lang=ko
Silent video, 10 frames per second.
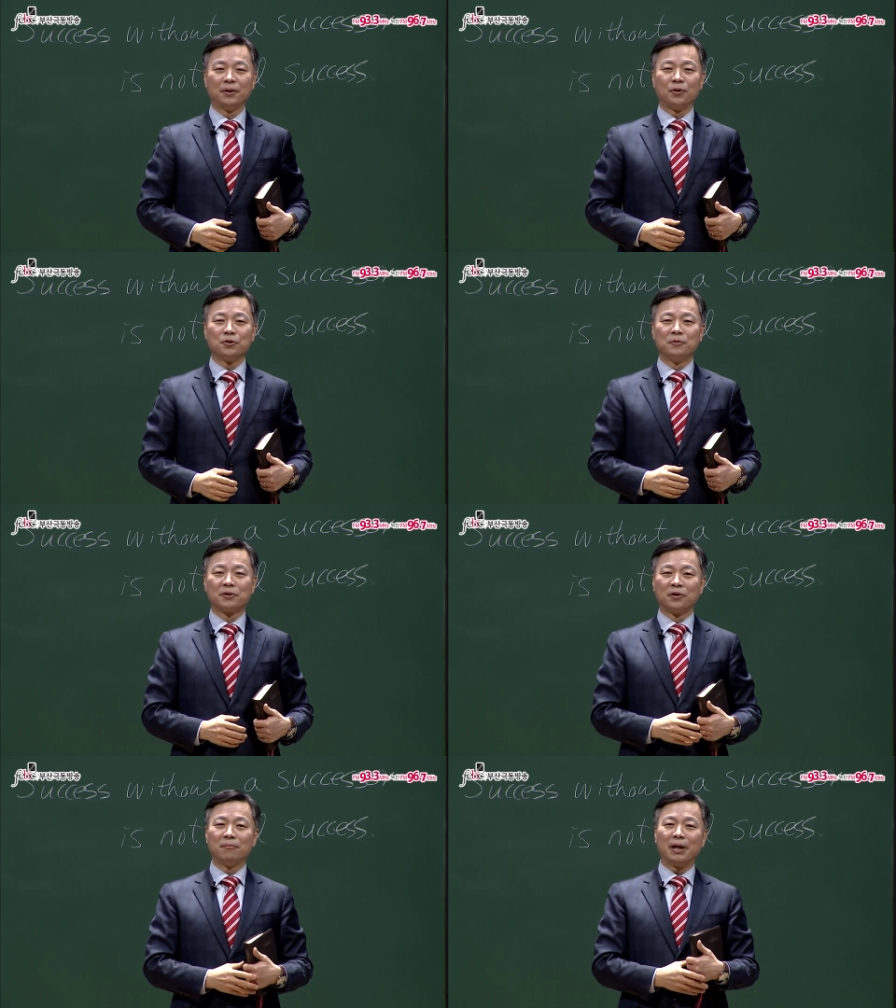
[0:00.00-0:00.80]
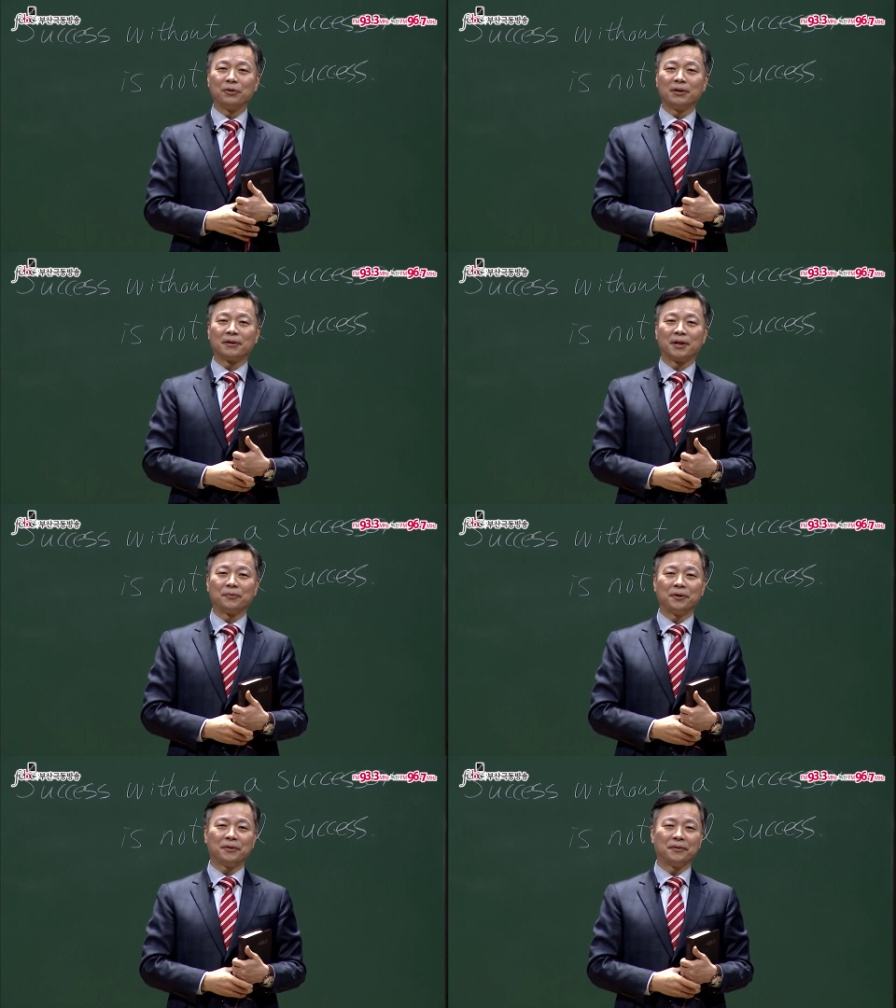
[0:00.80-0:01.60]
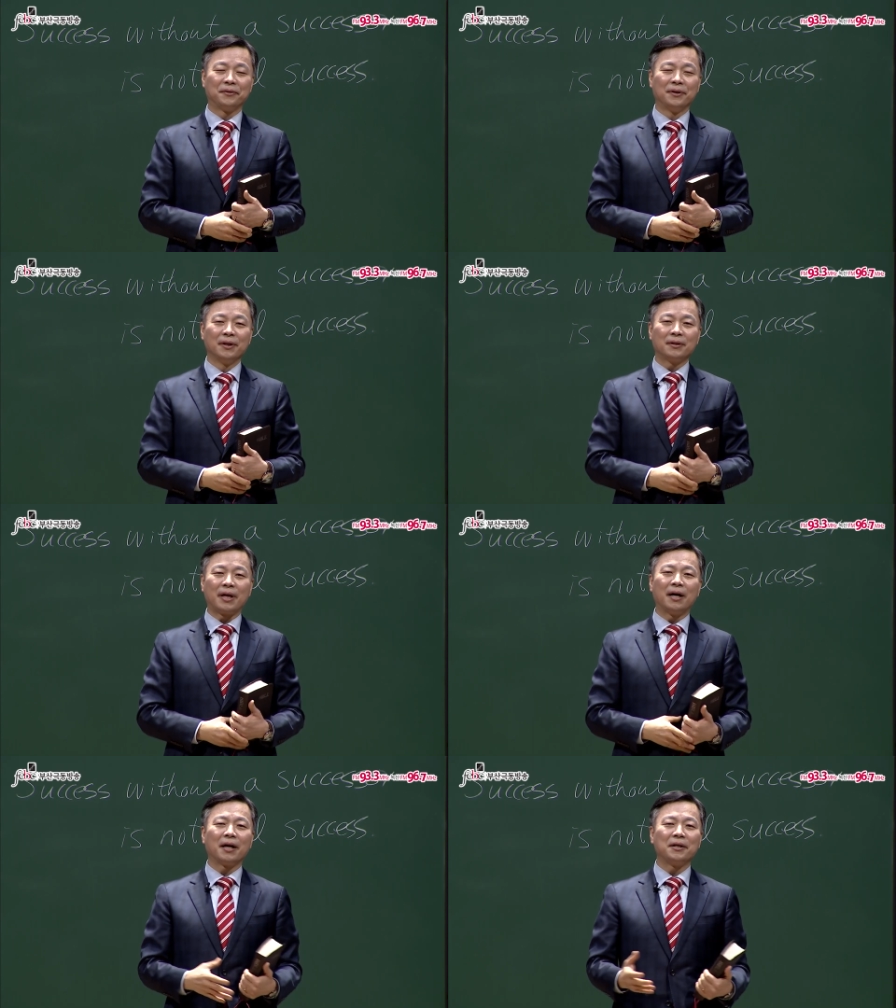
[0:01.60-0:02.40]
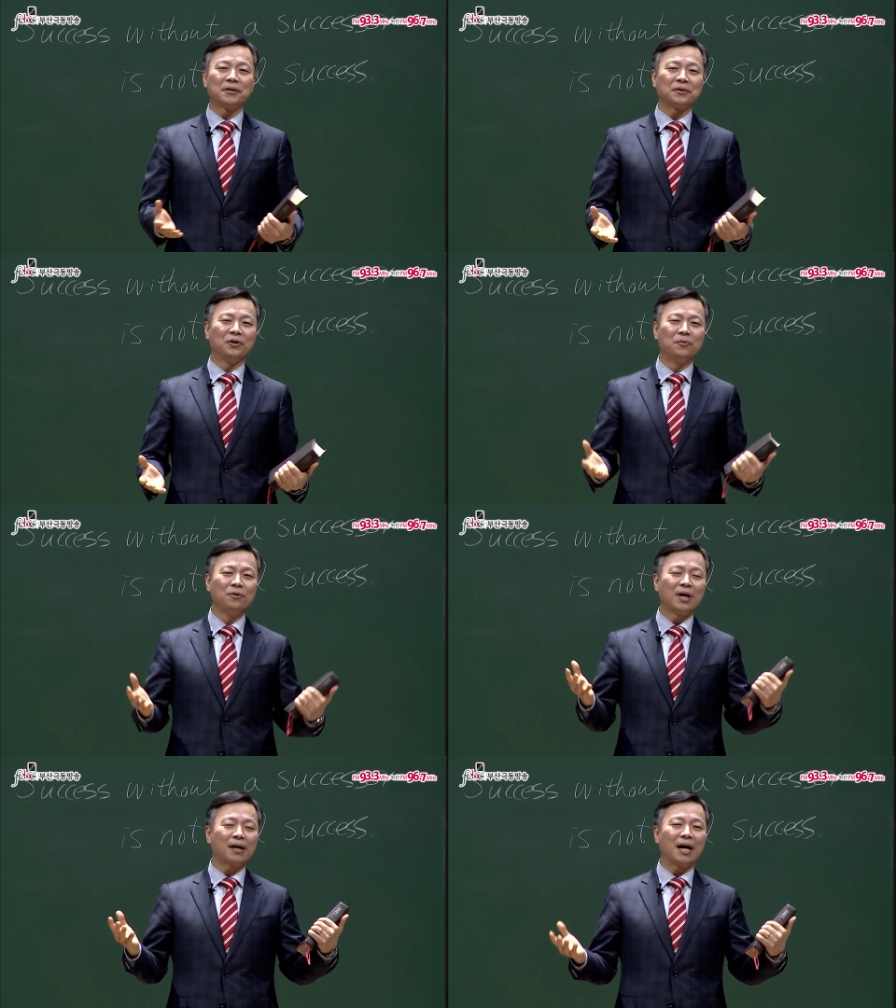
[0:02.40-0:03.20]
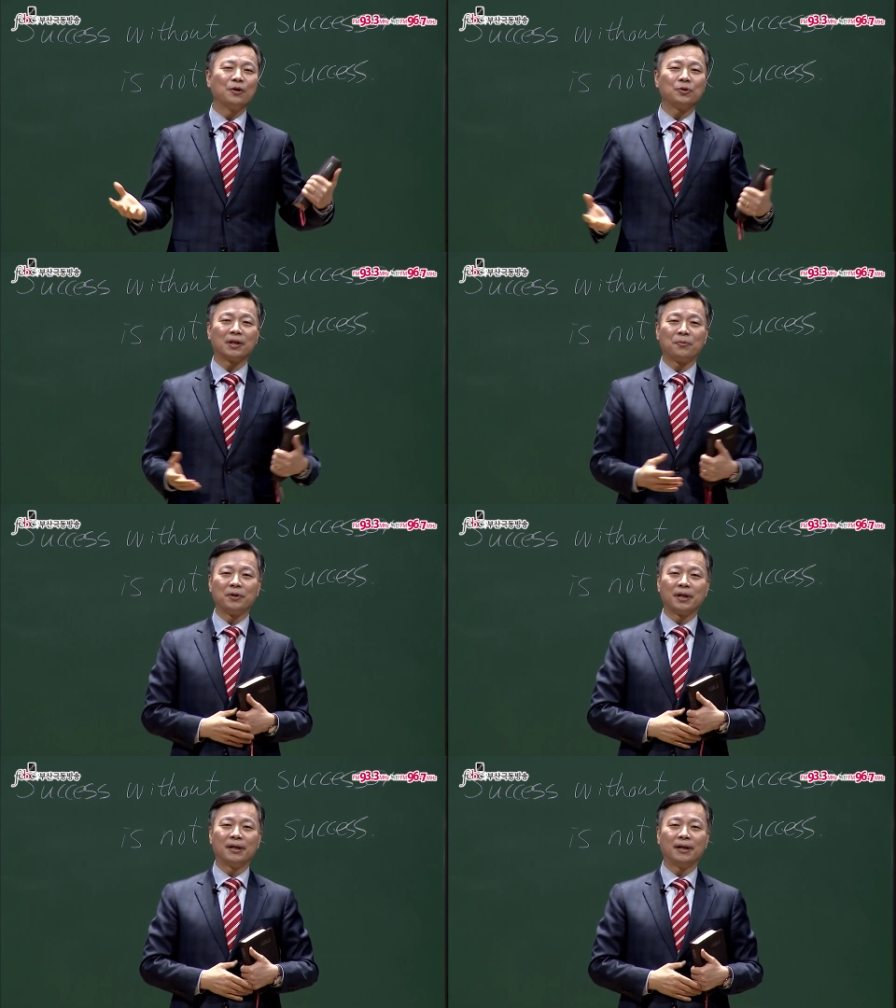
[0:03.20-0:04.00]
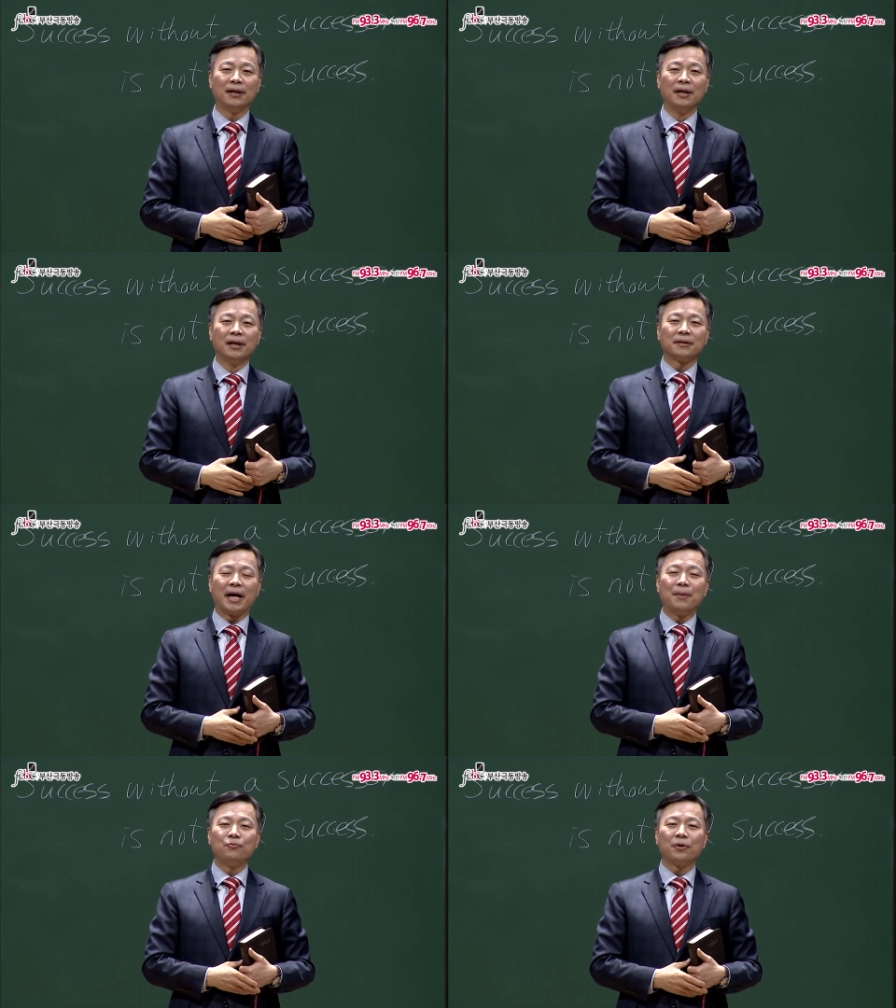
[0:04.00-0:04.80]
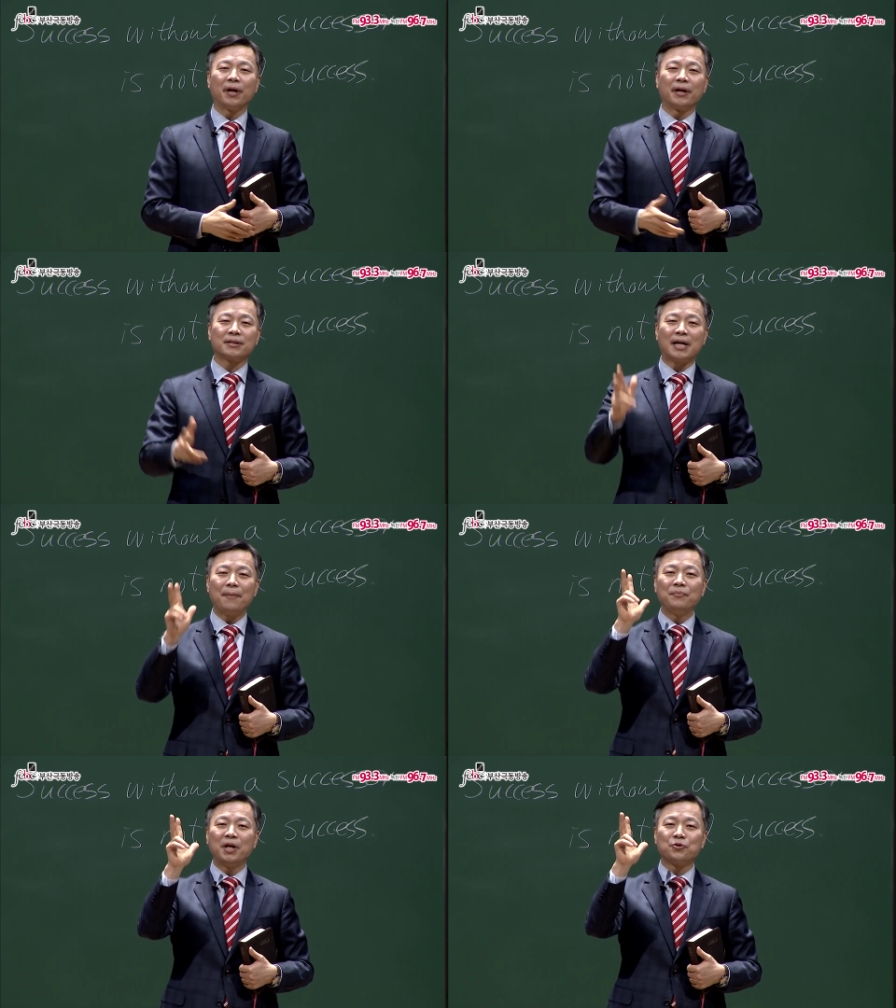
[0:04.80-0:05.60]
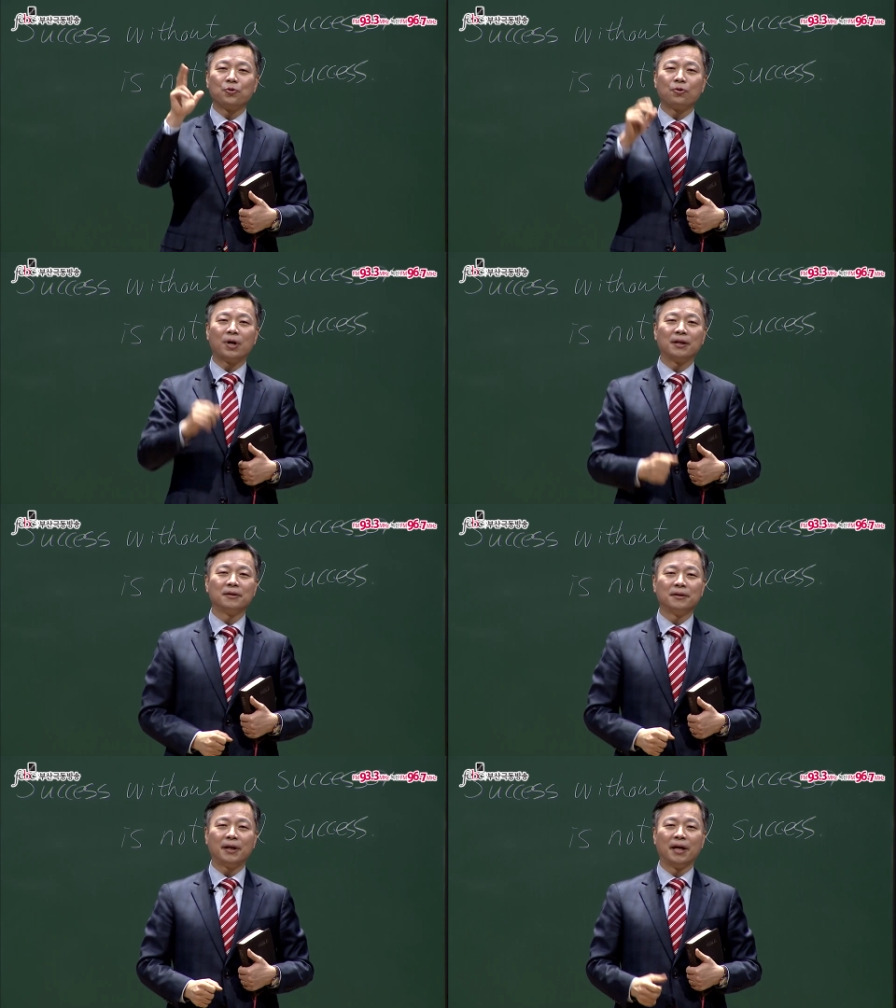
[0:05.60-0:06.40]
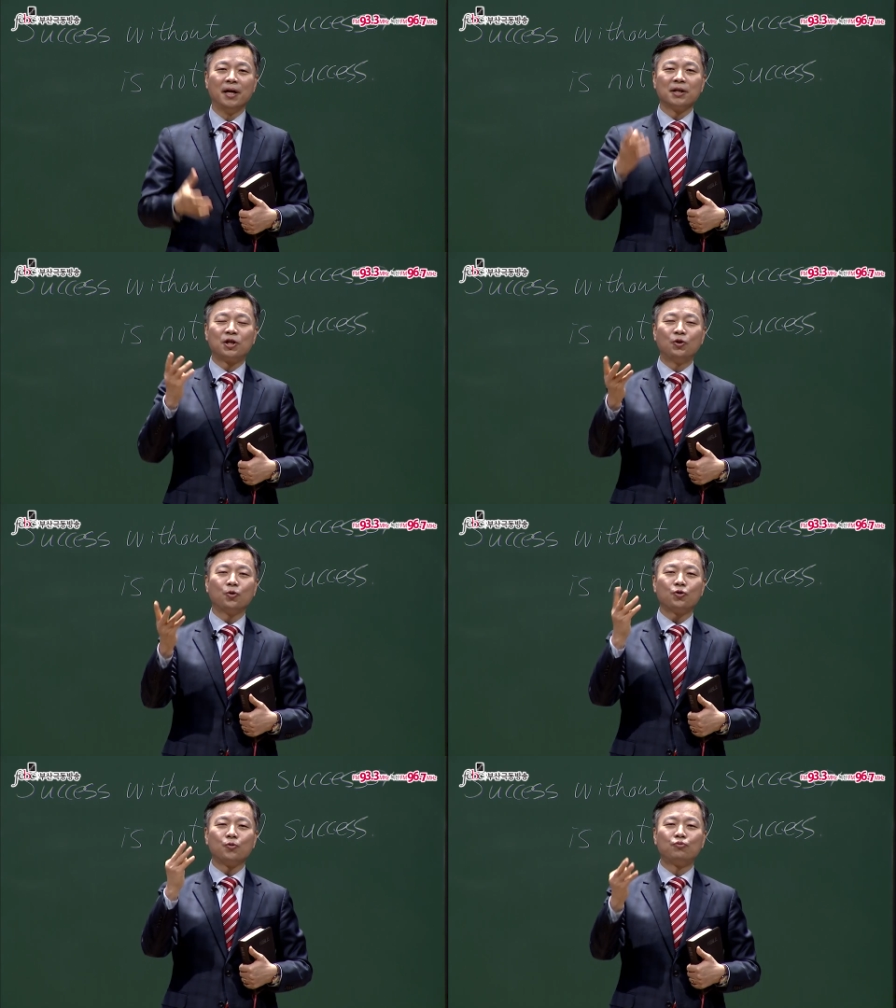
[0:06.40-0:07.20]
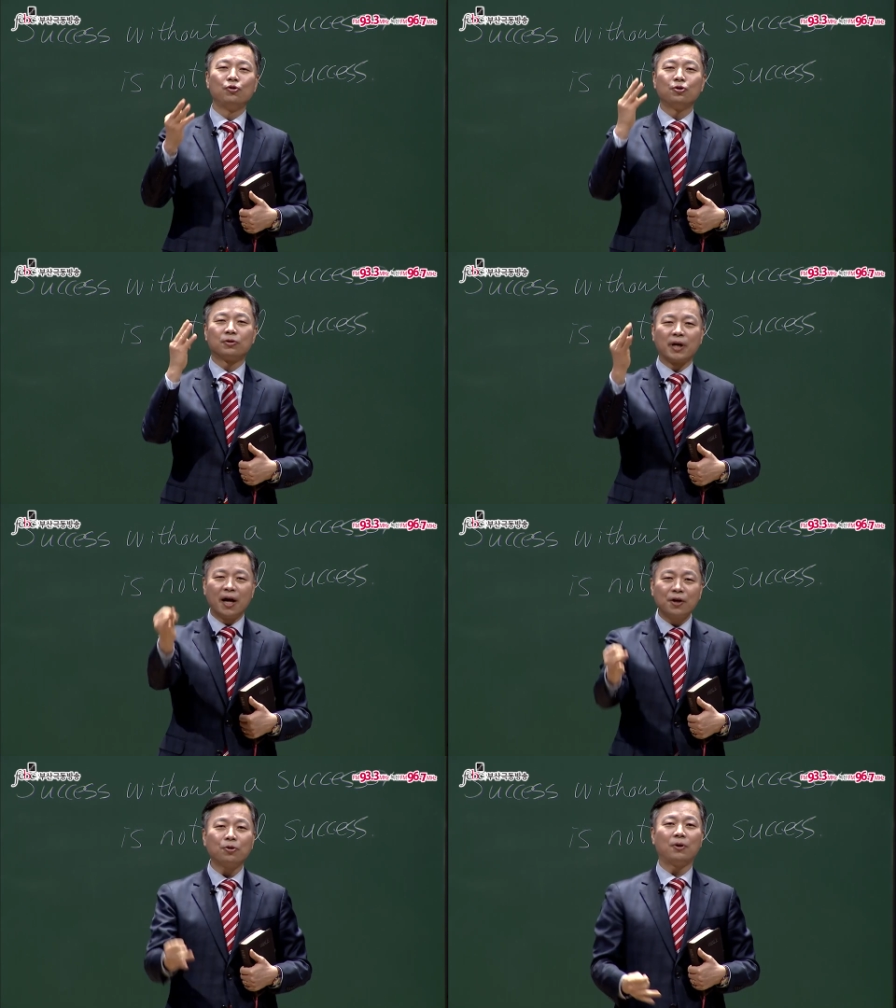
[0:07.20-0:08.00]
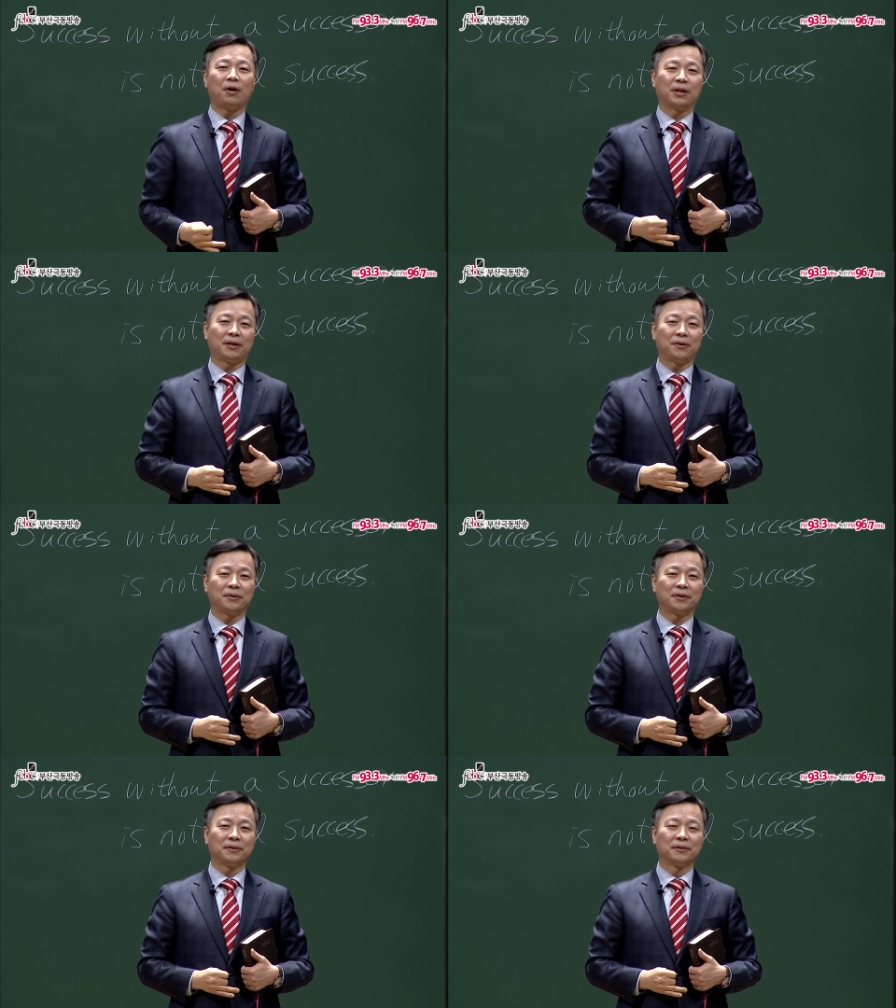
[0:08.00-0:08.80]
요즘 뭐 그런 말도 있더라고요. 대학에 대해서 너무나 강조하다 보니까 대한민국에 3대 종교가 있는데 기독교, 불교, 대학교라고 하더라고요.